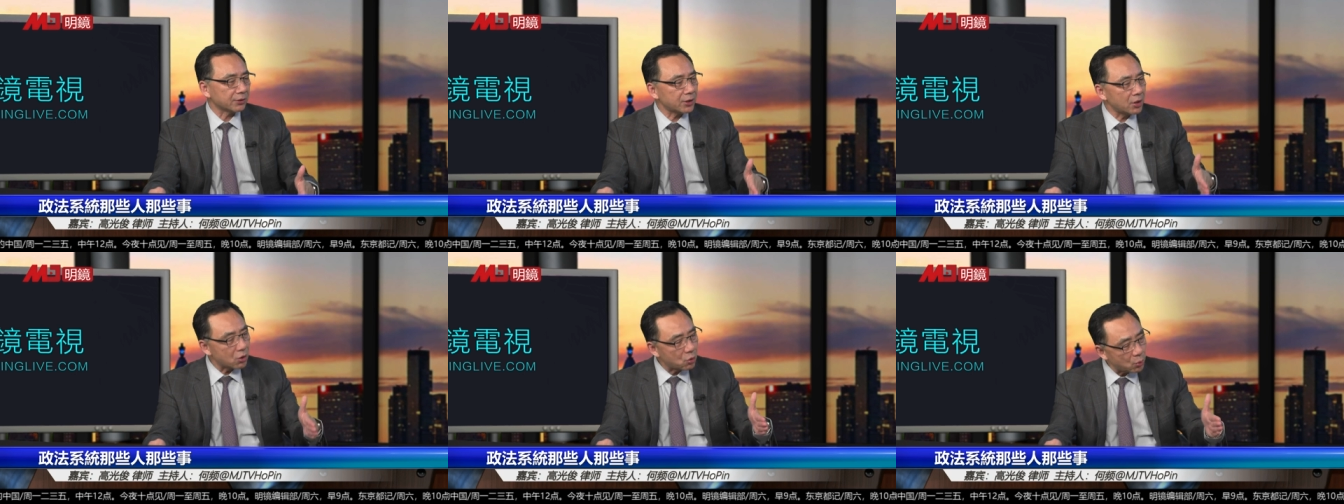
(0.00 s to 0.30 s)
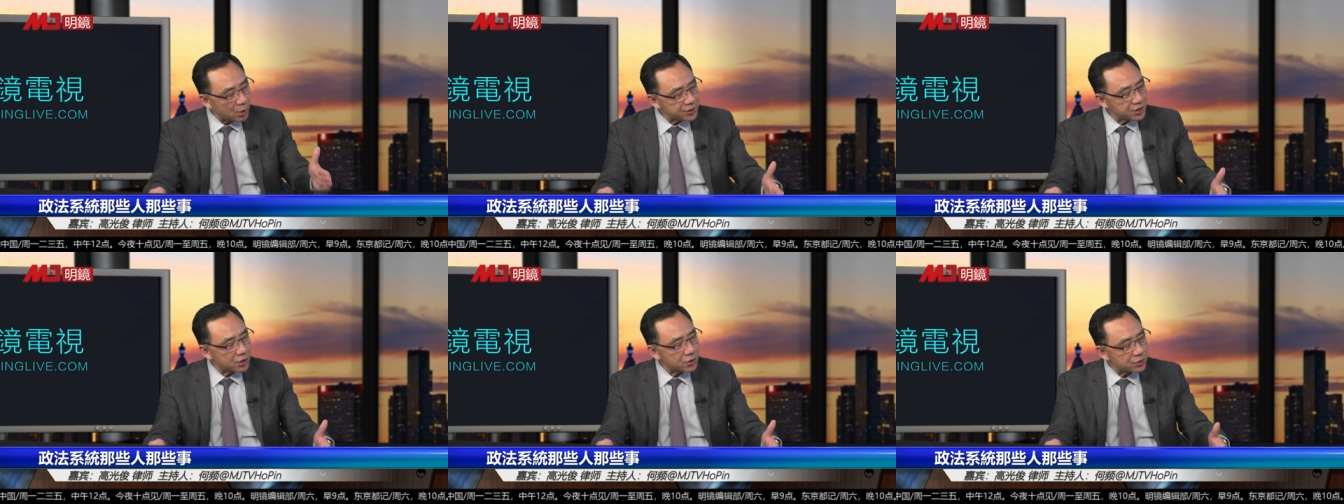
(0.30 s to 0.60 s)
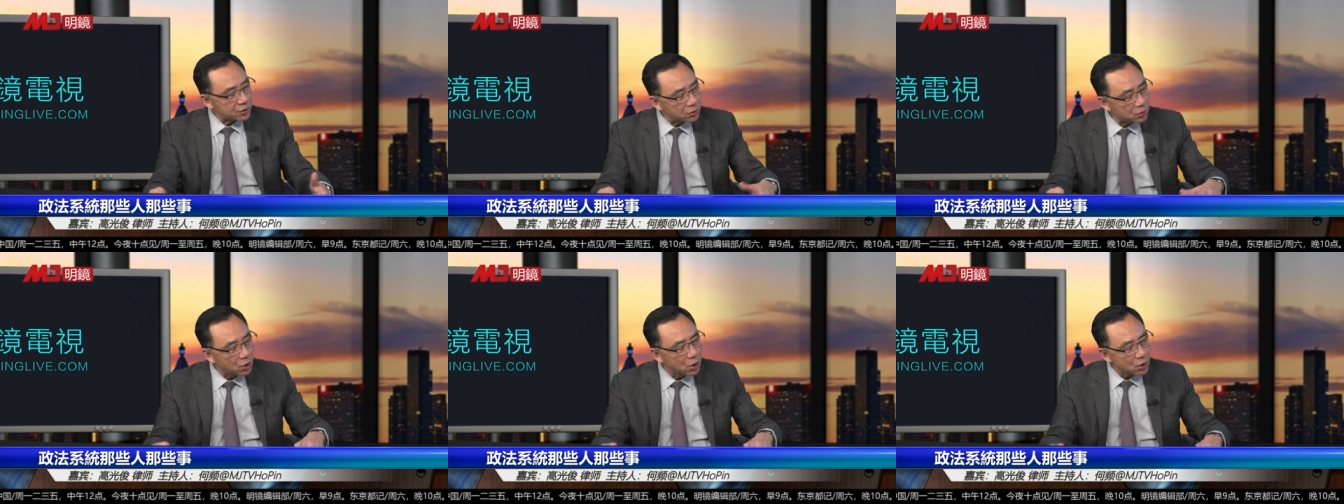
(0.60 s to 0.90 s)
但是关键的
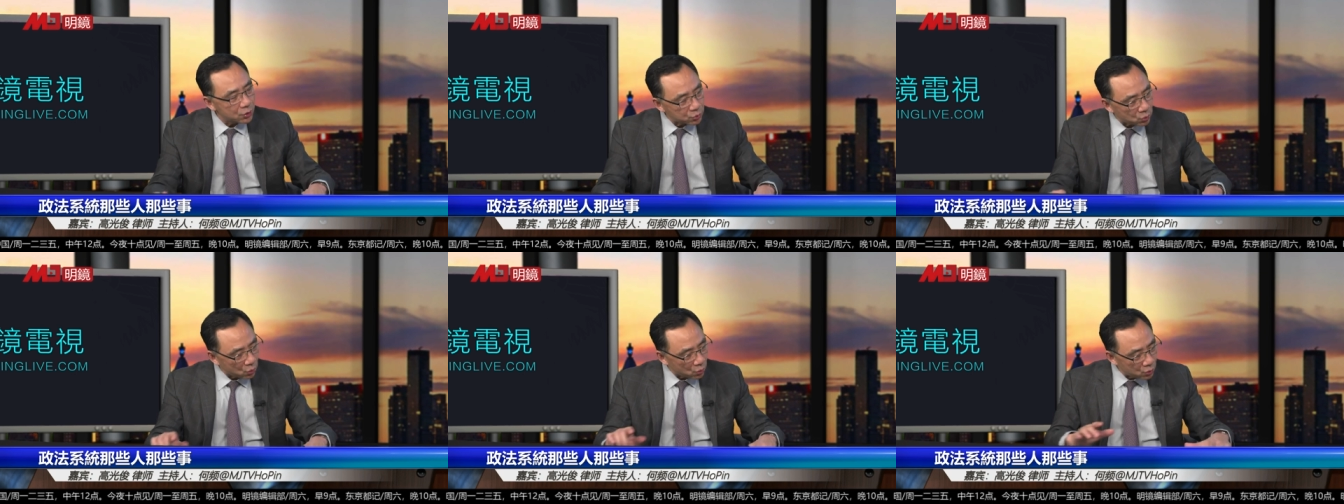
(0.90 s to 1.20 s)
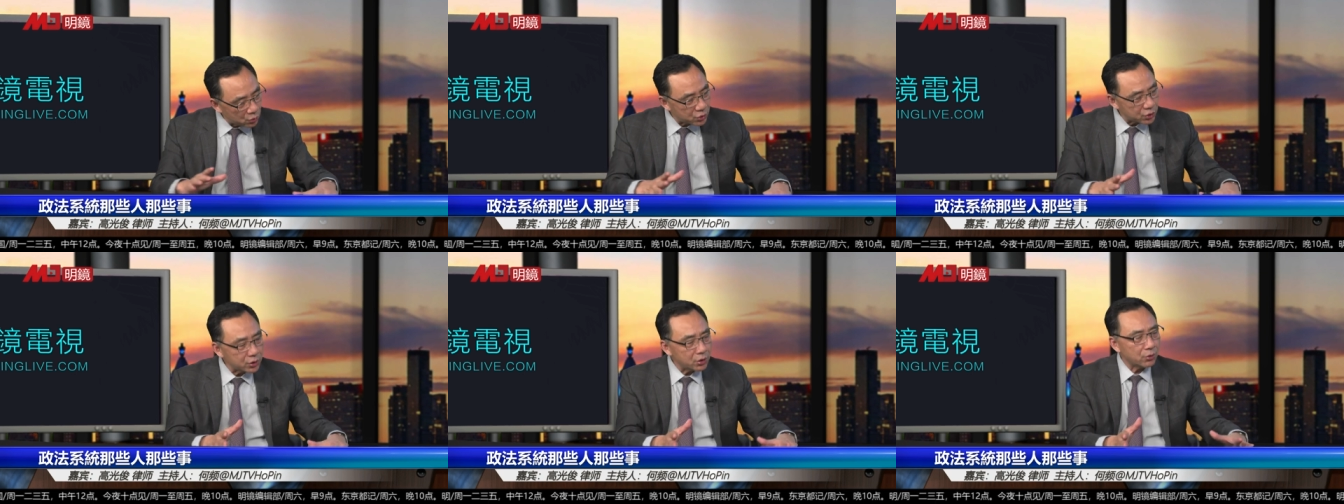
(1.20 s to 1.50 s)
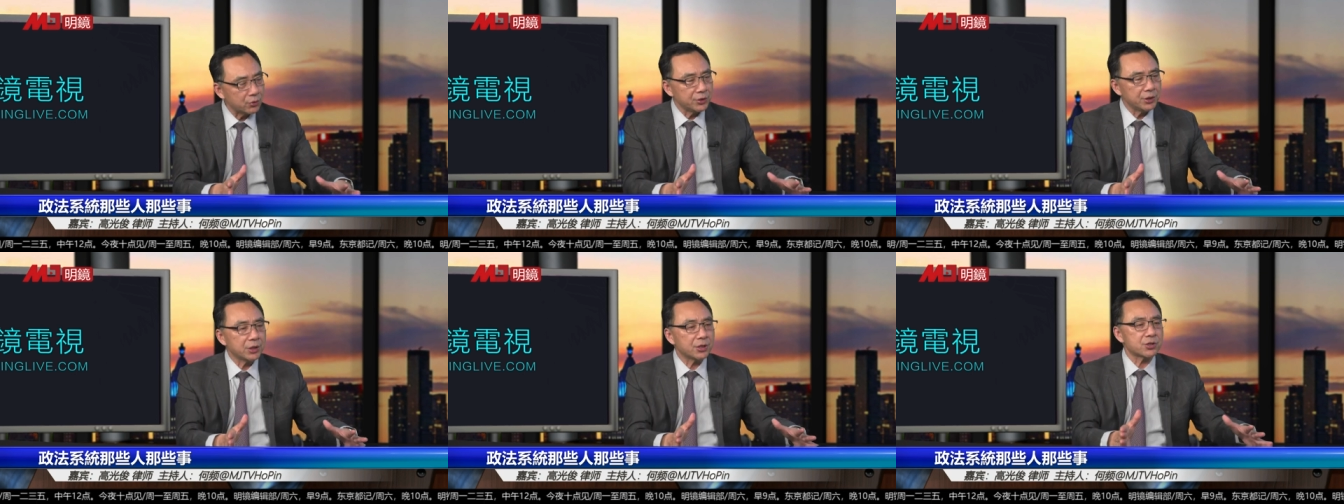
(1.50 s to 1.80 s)
时候总是
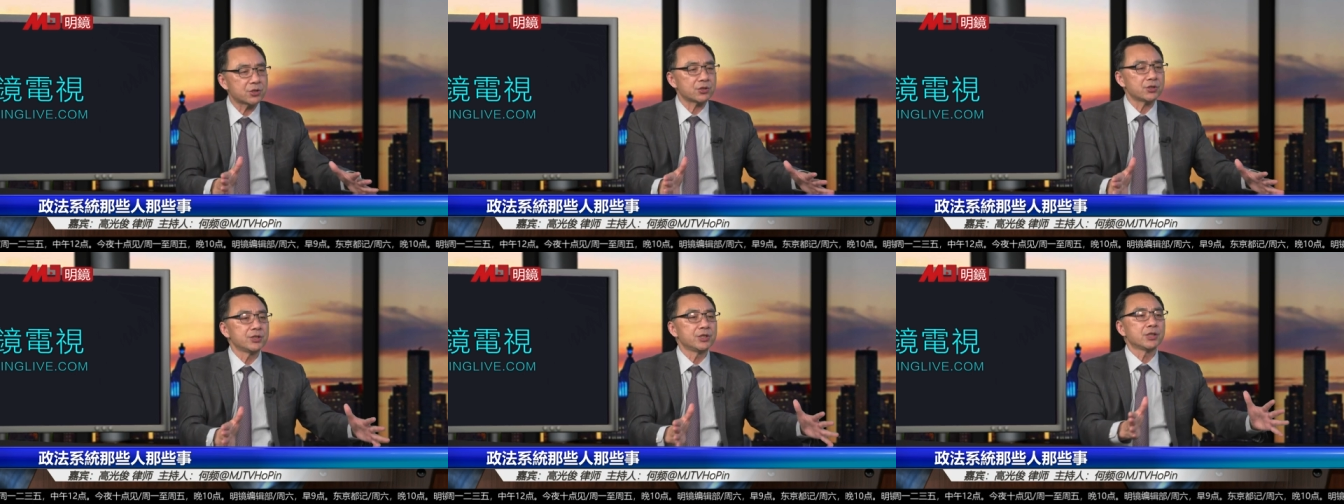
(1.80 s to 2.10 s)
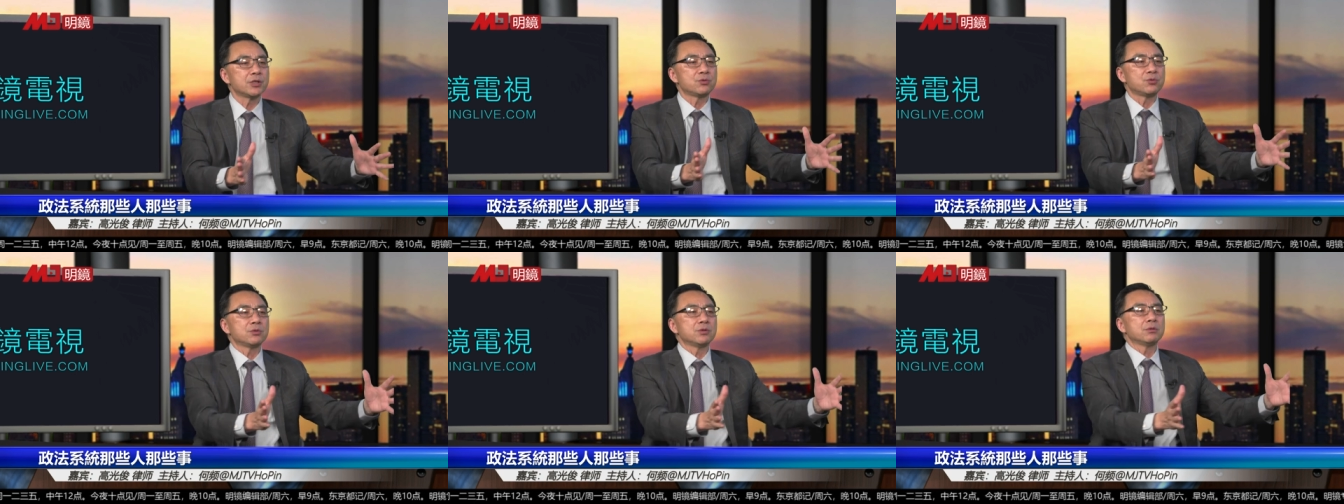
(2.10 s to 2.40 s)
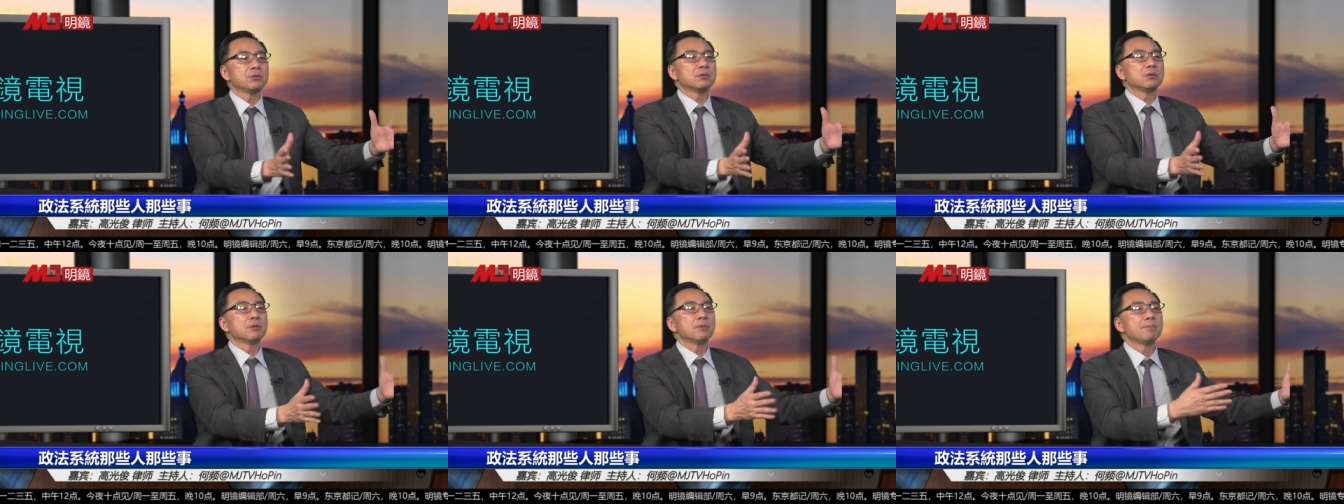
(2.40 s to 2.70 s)
有一个师一个
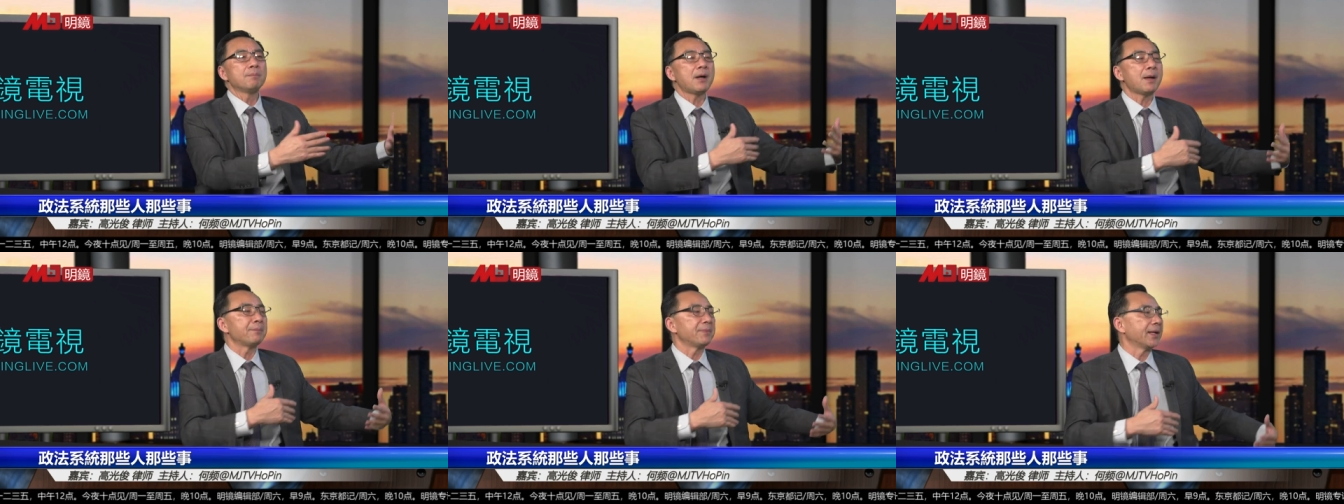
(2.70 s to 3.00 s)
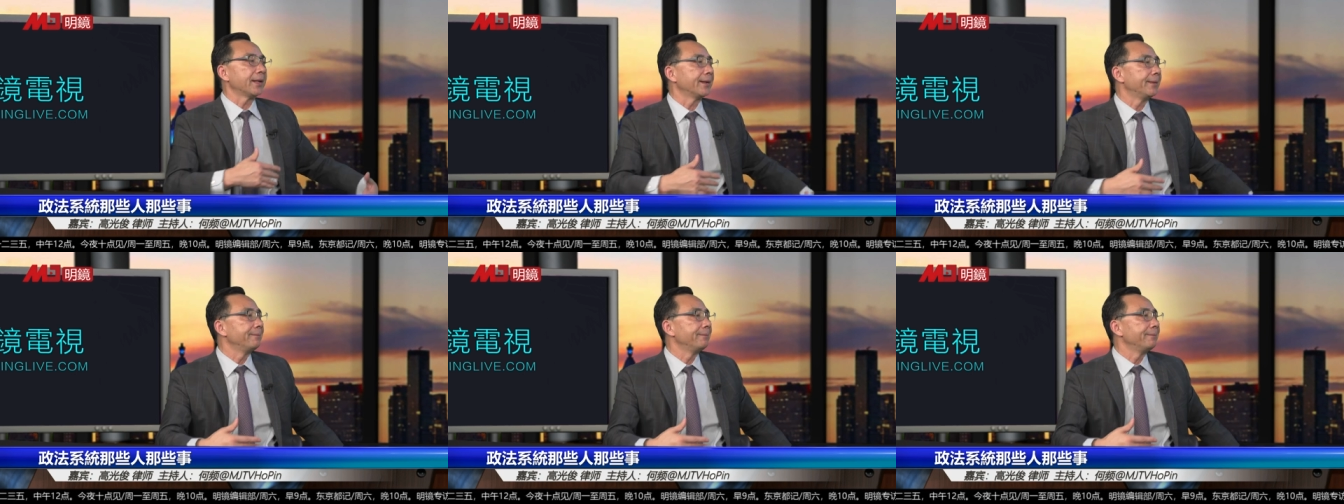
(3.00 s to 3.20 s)
军叛变。